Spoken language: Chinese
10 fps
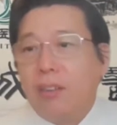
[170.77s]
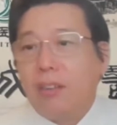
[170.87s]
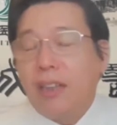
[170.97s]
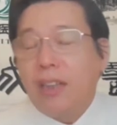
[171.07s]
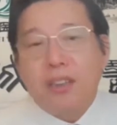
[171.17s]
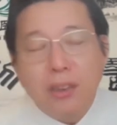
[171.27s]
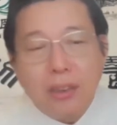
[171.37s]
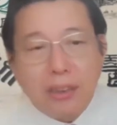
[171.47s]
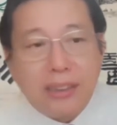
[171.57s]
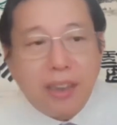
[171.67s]
那你说
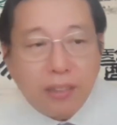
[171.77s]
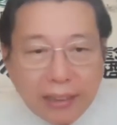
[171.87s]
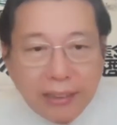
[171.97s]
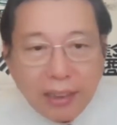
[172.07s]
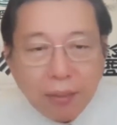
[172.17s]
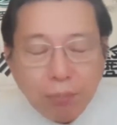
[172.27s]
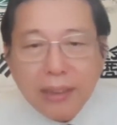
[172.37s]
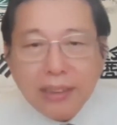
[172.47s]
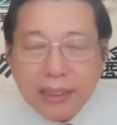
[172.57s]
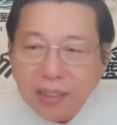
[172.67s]
你要哪个呢？病
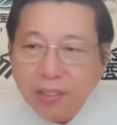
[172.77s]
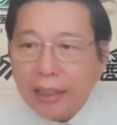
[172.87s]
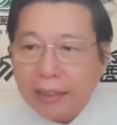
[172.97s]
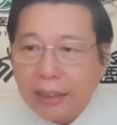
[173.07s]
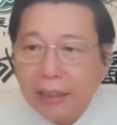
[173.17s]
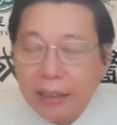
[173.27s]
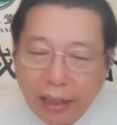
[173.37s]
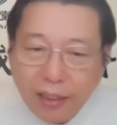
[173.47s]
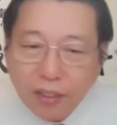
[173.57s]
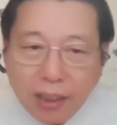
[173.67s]
人接受哪个呢？
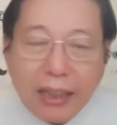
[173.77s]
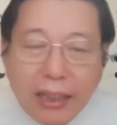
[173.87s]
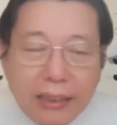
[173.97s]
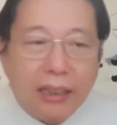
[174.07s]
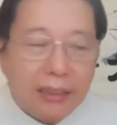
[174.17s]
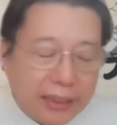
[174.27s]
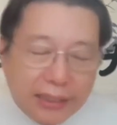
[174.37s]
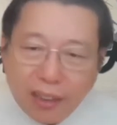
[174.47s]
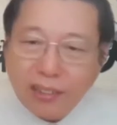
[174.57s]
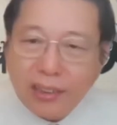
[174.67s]
还有刚才呢，这个
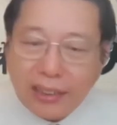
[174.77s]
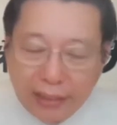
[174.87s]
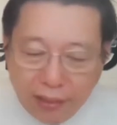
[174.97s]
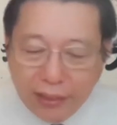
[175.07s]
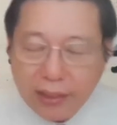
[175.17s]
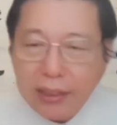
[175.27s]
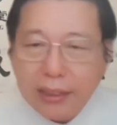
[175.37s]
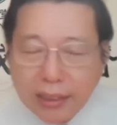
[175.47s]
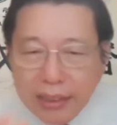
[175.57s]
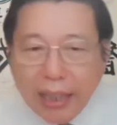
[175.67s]
夏老师提到一个
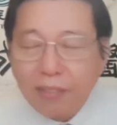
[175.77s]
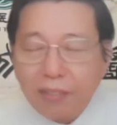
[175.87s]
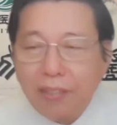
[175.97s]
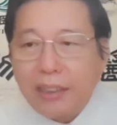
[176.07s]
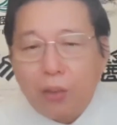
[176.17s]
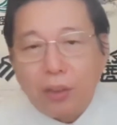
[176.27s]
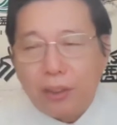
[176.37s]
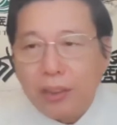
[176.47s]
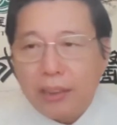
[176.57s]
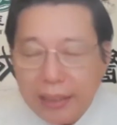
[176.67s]
针感的问题，我觉
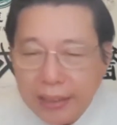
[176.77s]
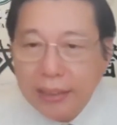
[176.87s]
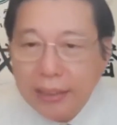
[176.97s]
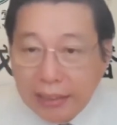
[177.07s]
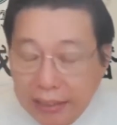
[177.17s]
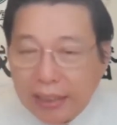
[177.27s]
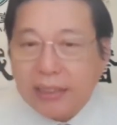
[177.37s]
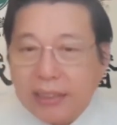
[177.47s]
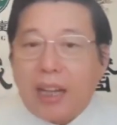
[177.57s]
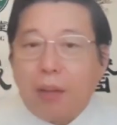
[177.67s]
得呢，这个也
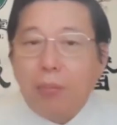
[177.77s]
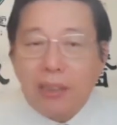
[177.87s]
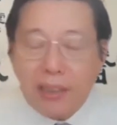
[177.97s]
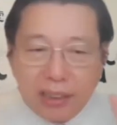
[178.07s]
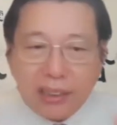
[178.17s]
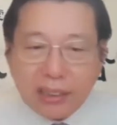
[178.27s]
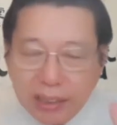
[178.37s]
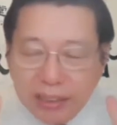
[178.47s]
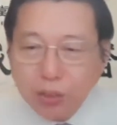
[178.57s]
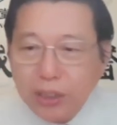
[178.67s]
是咱们这个
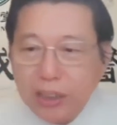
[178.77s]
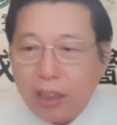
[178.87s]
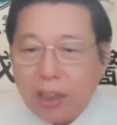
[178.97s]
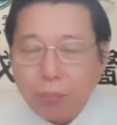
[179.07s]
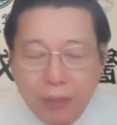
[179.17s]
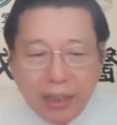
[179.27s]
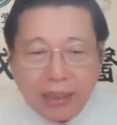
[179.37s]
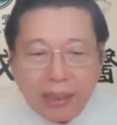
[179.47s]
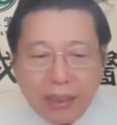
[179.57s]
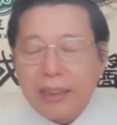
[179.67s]
针灸界啊面
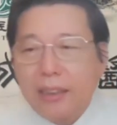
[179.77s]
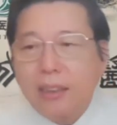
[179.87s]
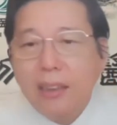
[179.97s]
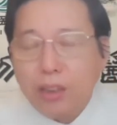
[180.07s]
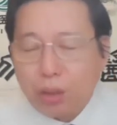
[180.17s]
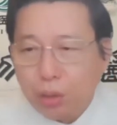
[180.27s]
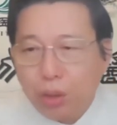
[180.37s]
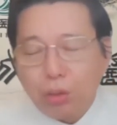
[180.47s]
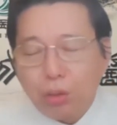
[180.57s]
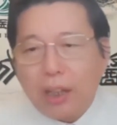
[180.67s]
临的一个
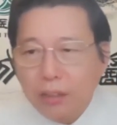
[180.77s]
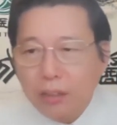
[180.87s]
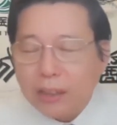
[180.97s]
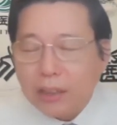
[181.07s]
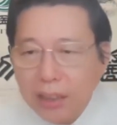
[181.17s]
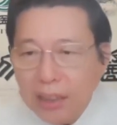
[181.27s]
学术上很有争